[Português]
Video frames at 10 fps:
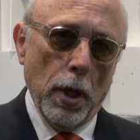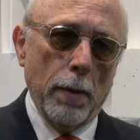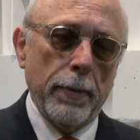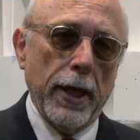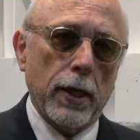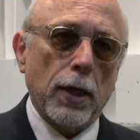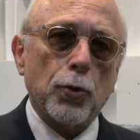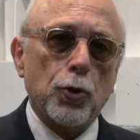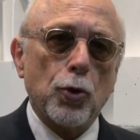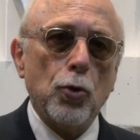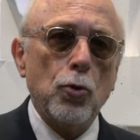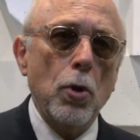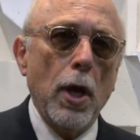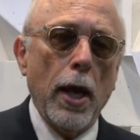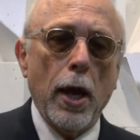A América do Sul
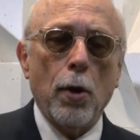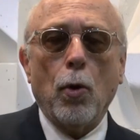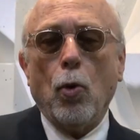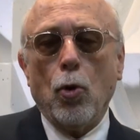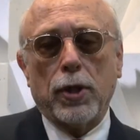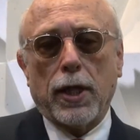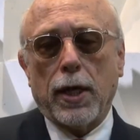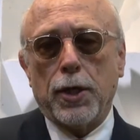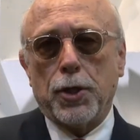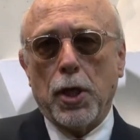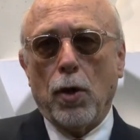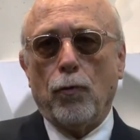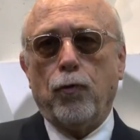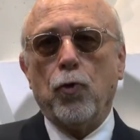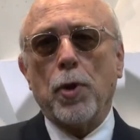é outra região
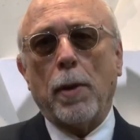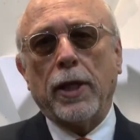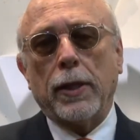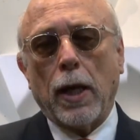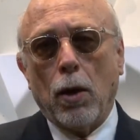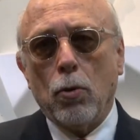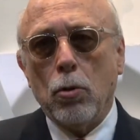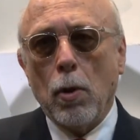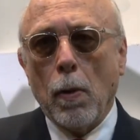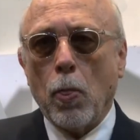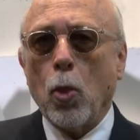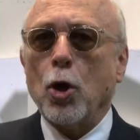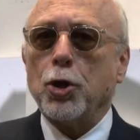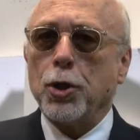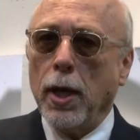fundamental
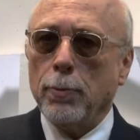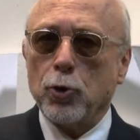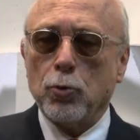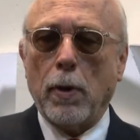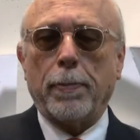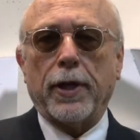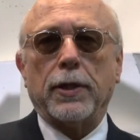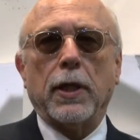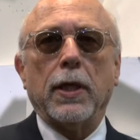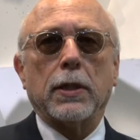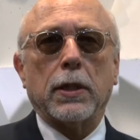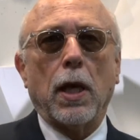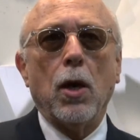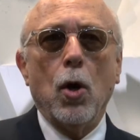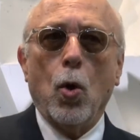nós temos uma
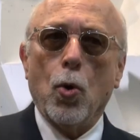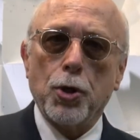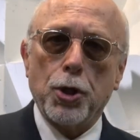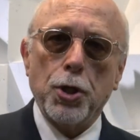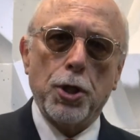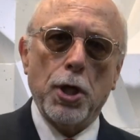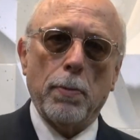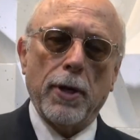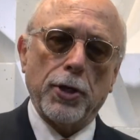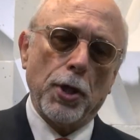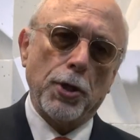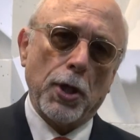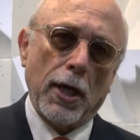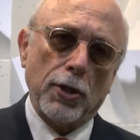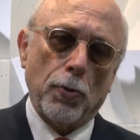presença hoje em dia
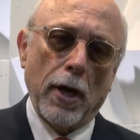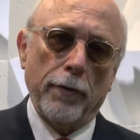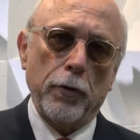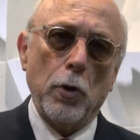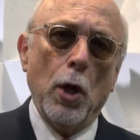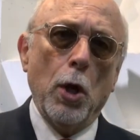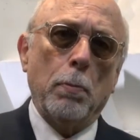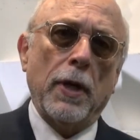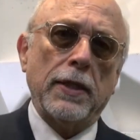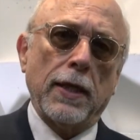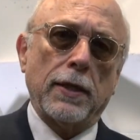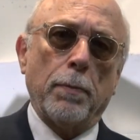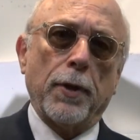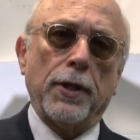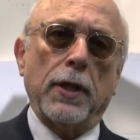bastante razoável, mas essa
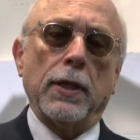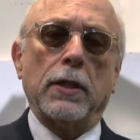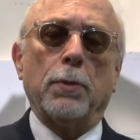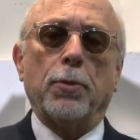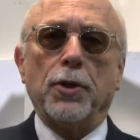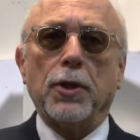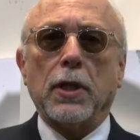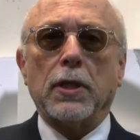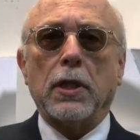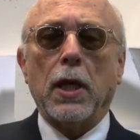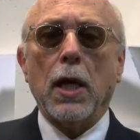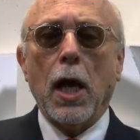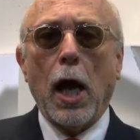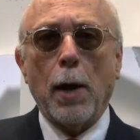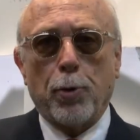presença precisa ser
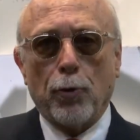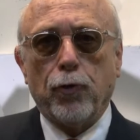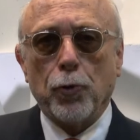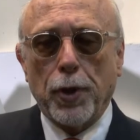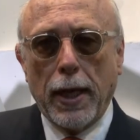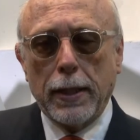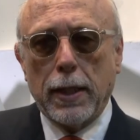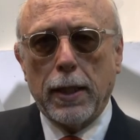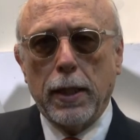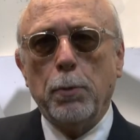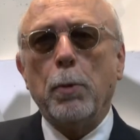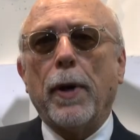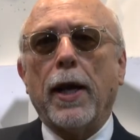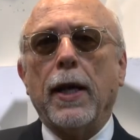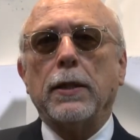aprofundada e me
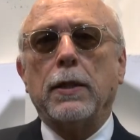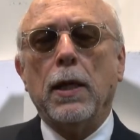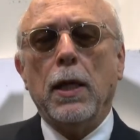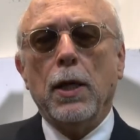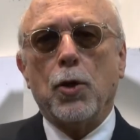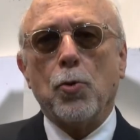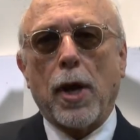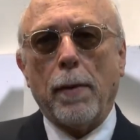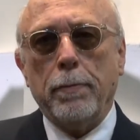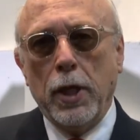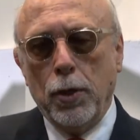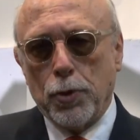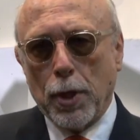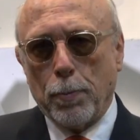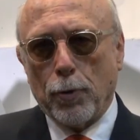parece que o caminho
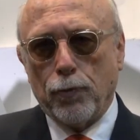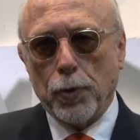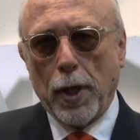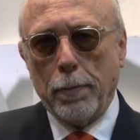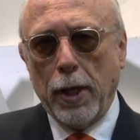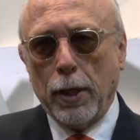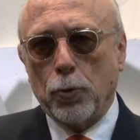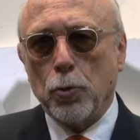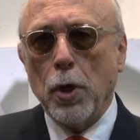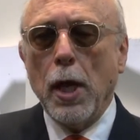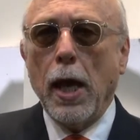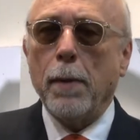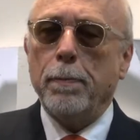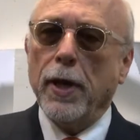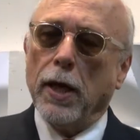de aprofundamento
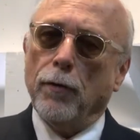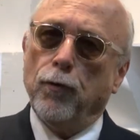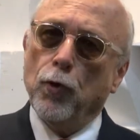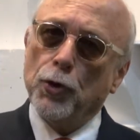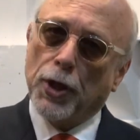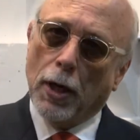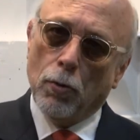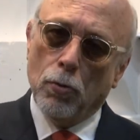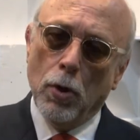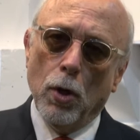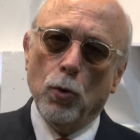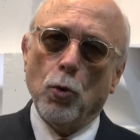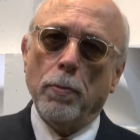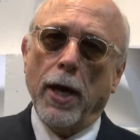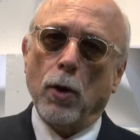é pela fusão
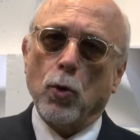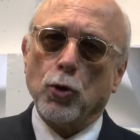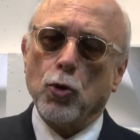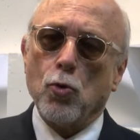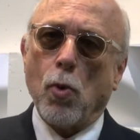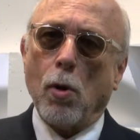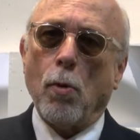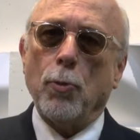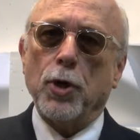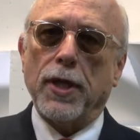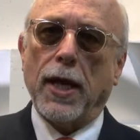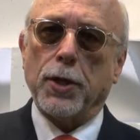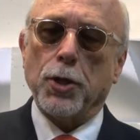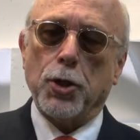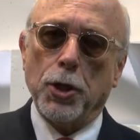do Mercosul com a
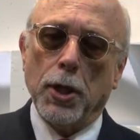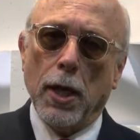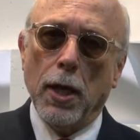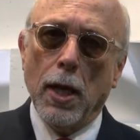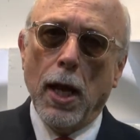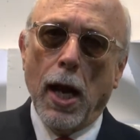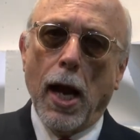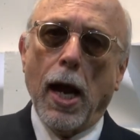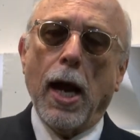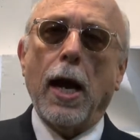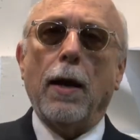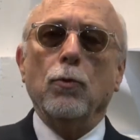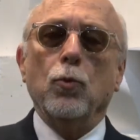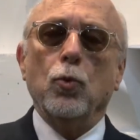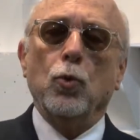comunidade andina, a
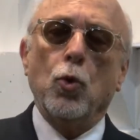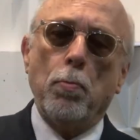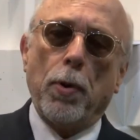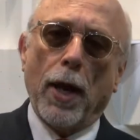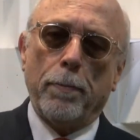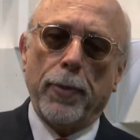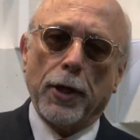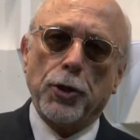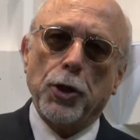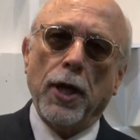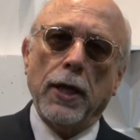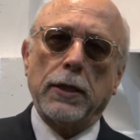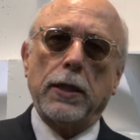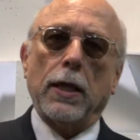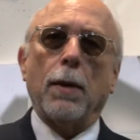dupla
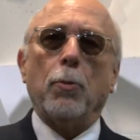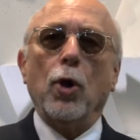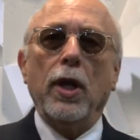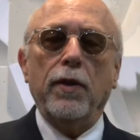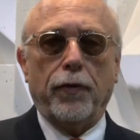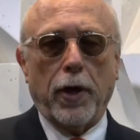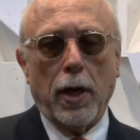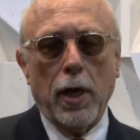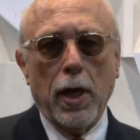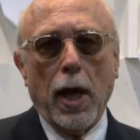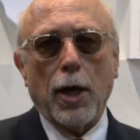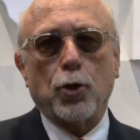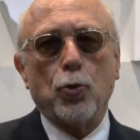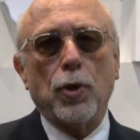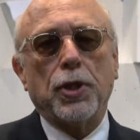pertinência da Bolívia, as
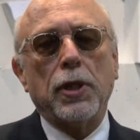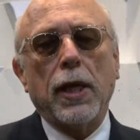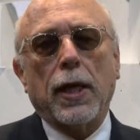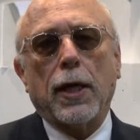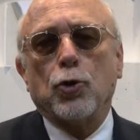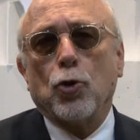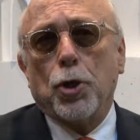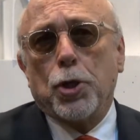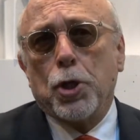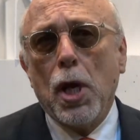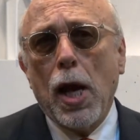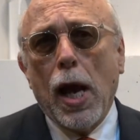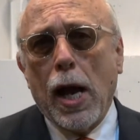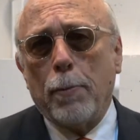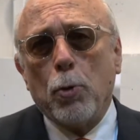duas integrações
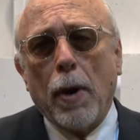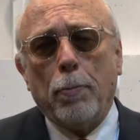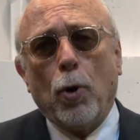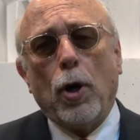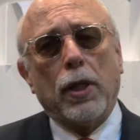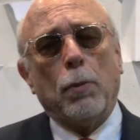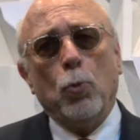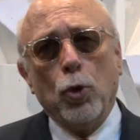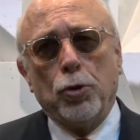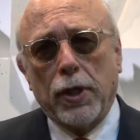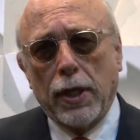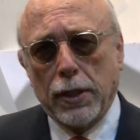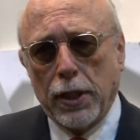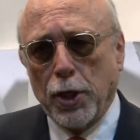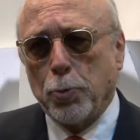abre uma porta muito
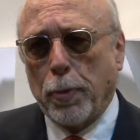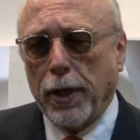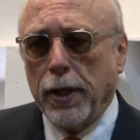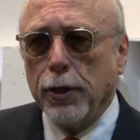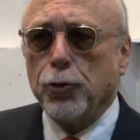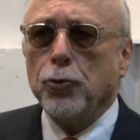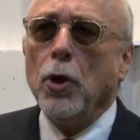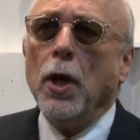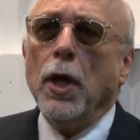interessante para isso.